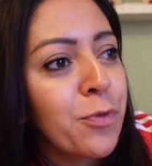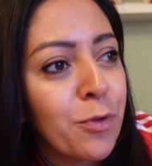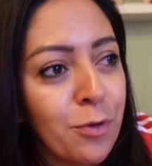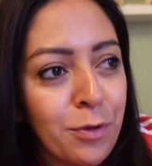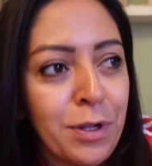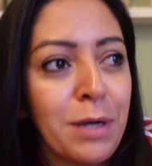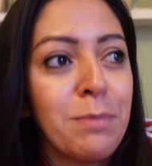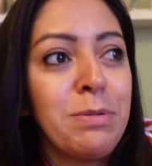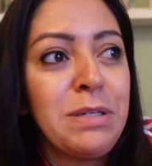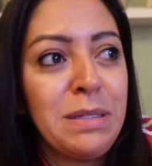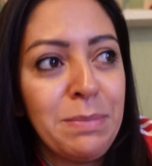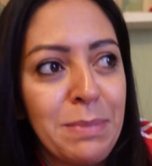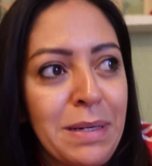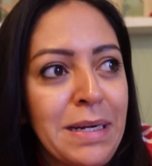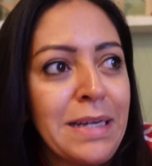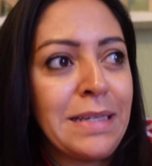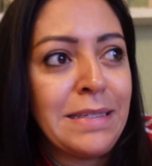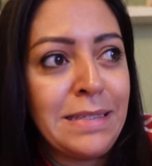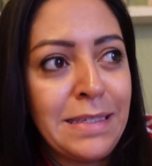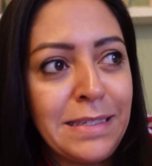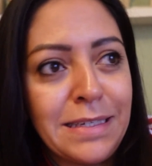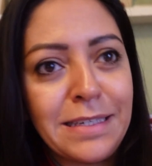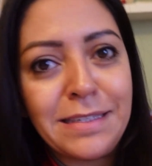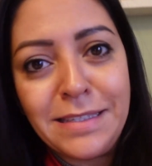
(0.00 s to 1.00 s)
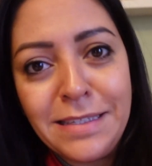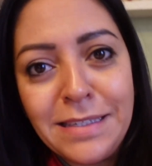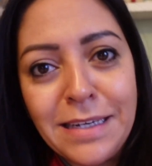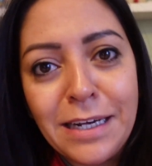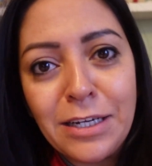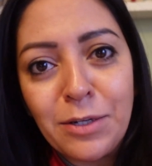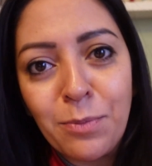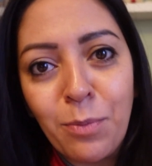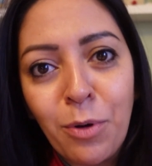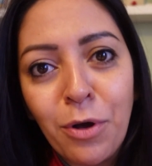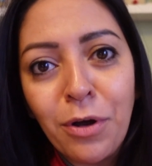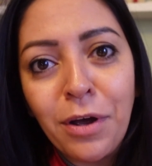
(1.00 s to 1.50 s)
dann habe ich ihm erzählt, dass ich
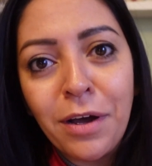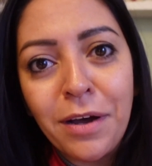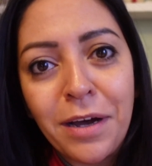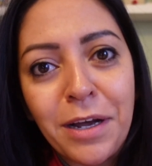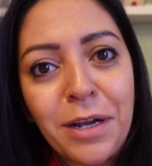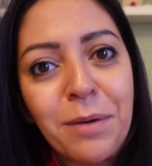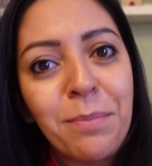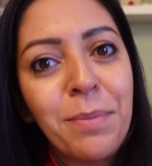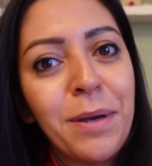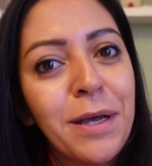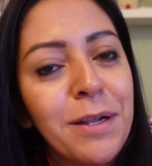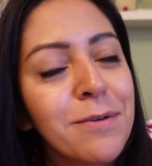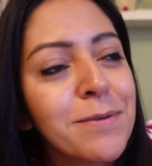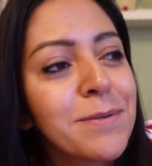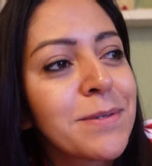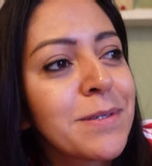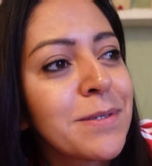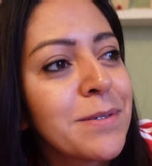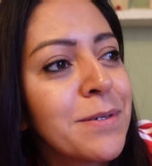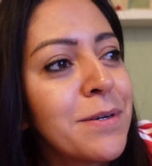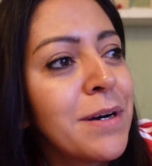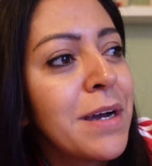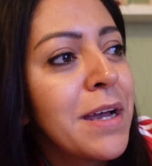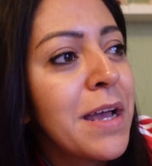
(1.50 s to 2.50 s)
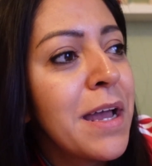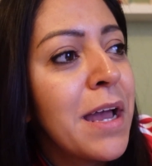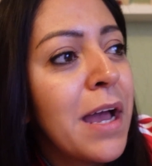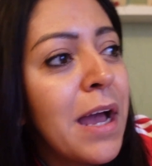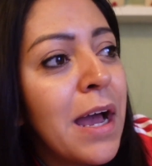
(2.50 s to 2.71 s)
halt Bloggerin bin und so.